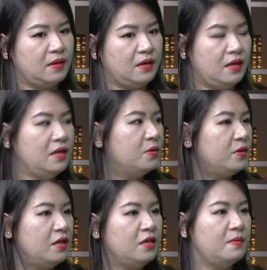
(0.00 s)
ý, đầu
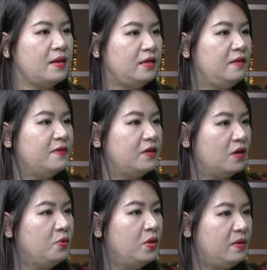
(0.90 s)
tiên như bạn tin vừa
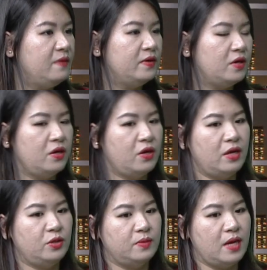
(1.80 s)
nói huyền mỹ vừa nói đó
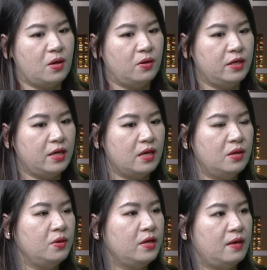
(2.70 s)
là chúng ta có những cơ
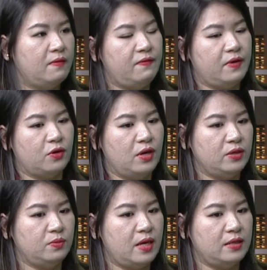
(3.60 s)
hội gần về việc đó là
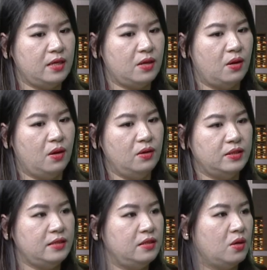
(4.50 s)
chúng ta sẽ có
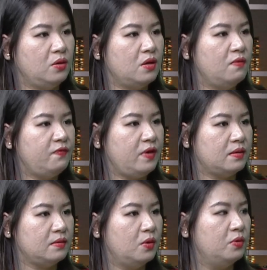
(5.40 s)
ra trường có những công việc
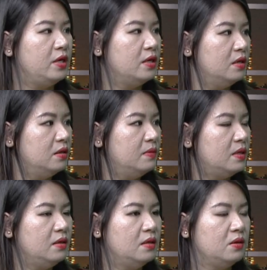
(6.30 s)
ổn định hơn
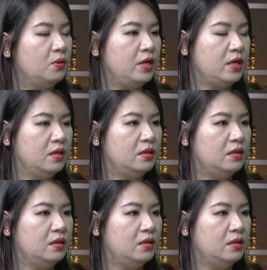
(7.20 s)
mức lương ổn định hơn